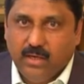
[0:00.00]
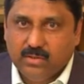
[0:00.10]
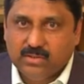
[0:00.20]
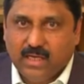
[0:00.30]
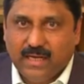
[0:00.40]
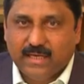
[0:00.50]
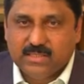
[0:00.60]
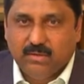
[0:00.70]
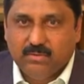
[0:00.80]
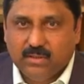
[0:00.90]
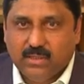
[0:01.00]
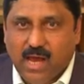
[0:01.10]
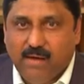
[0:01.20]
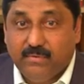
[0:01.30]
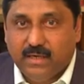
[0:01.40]
இன்னும் சில கேஸில் வந்து
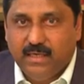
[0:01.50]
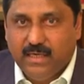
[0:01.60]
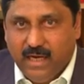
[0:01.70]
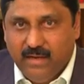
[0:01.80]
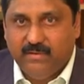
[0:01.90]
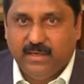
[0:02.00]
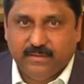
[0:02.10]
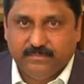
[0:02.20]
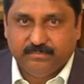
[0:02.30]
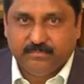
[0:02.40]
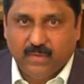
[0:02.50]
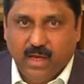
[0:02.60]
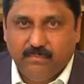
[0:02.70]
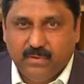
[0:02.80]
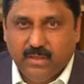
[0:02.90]
இந்த ஆஃப்டர் டெலிவரி
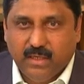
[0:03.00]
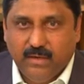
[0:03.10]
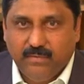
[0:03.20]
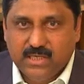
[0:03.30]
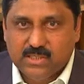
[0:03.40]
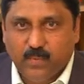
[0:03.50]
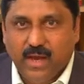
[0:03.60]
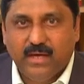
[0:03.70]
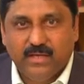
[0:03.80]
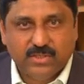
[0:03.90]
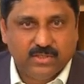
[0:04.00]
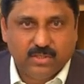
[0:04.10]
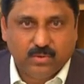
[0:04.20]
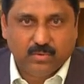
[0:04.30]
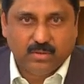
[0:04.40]
ஆஃப்டர் டெலிவரி ஸ்பைன்
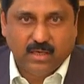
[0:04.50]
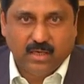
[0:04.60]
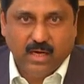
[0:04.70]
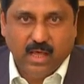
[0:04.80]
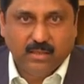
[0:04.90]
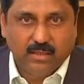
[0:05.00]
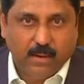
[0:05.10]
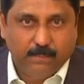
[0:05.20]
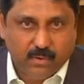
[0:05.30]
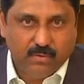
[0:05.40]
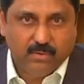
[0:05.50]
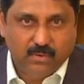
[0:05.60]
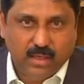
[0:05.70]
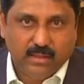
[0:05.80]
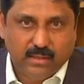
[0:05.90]
இன்ஜெக்ஷன் கொடுக்குறாங்களே
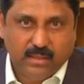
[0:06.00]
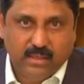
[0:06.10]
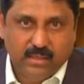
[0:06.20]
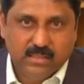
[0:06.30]
அதுக்கப்புறம் கூட அந்த